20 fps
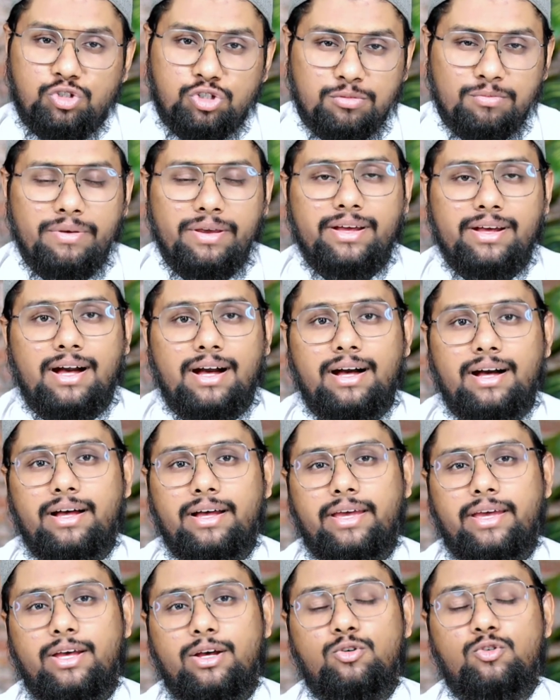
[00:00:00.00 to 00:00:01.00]
उसमें
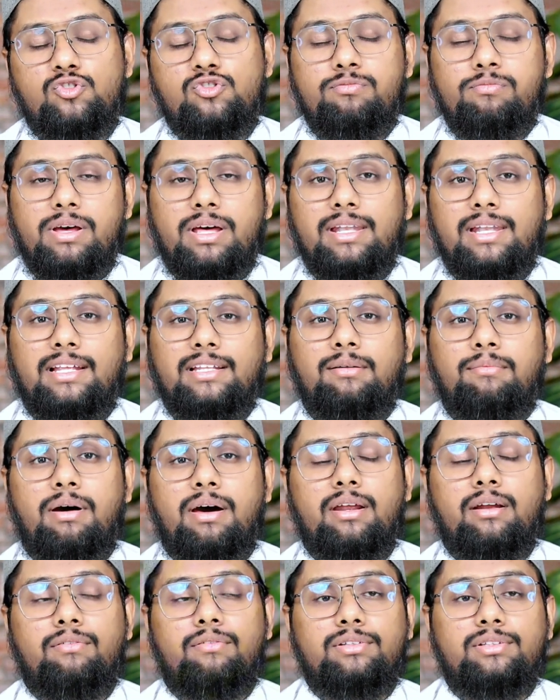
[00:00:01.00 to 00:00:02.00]
कहा है उसमें अल्लाह
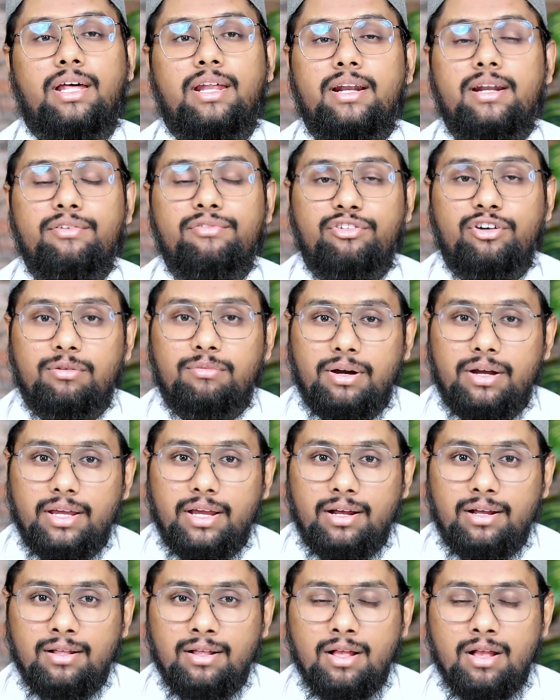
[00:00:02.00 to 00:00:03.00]
तबारक वाली ने
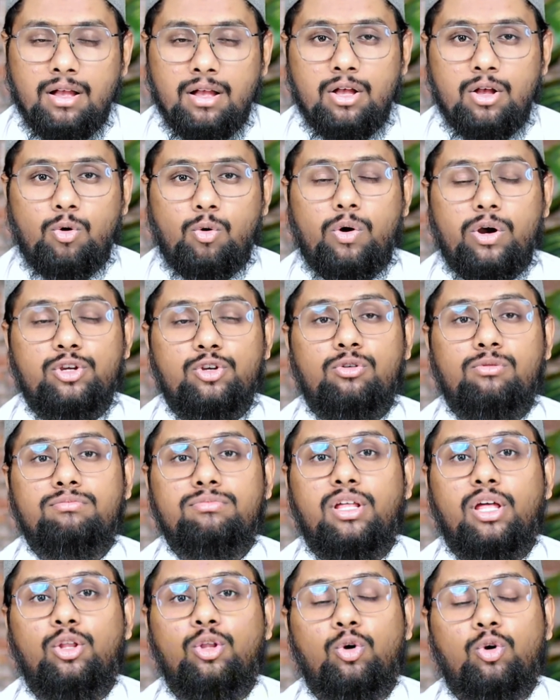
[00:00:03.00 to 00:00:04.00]
फरमाया
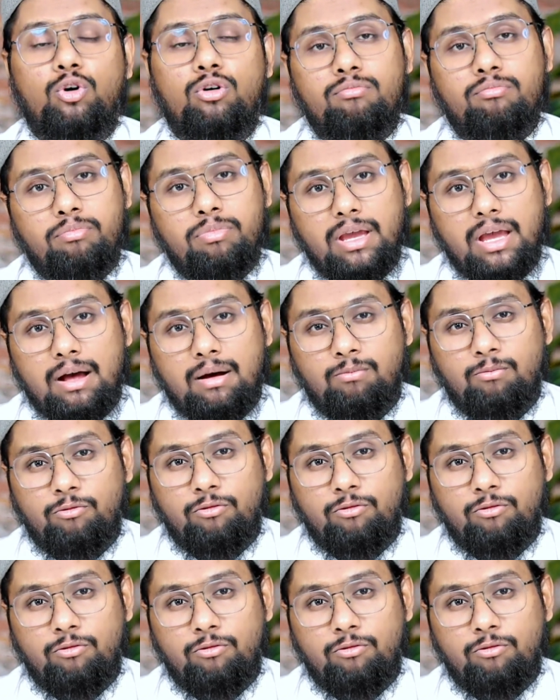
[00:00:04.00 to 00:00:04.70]
वयुम दिदकुम बि